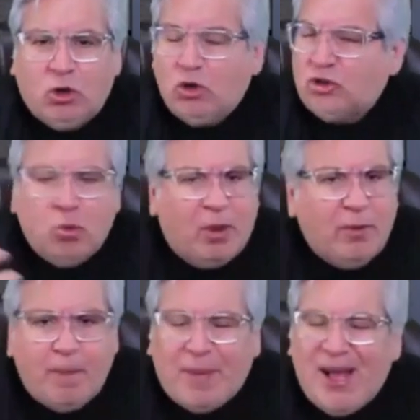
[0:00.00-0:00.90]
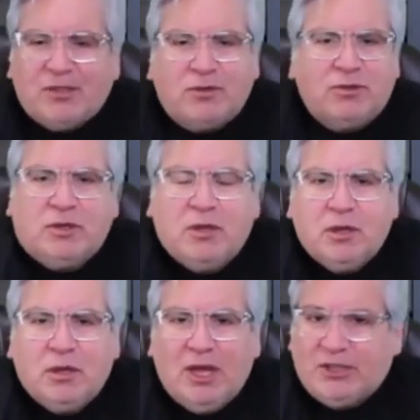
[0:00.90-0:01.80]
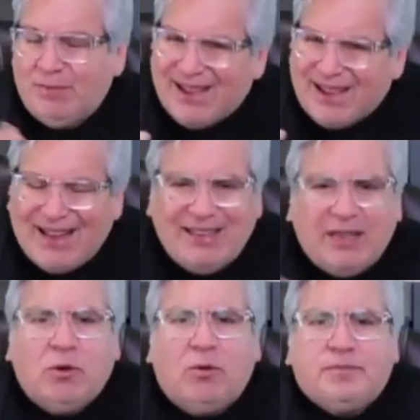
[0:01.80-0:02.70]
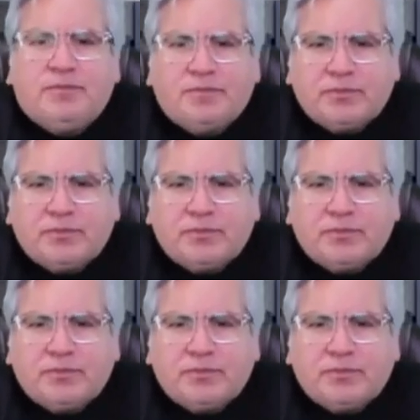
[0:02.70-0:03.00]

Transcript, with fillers: los nueve pasos. Es mecánico.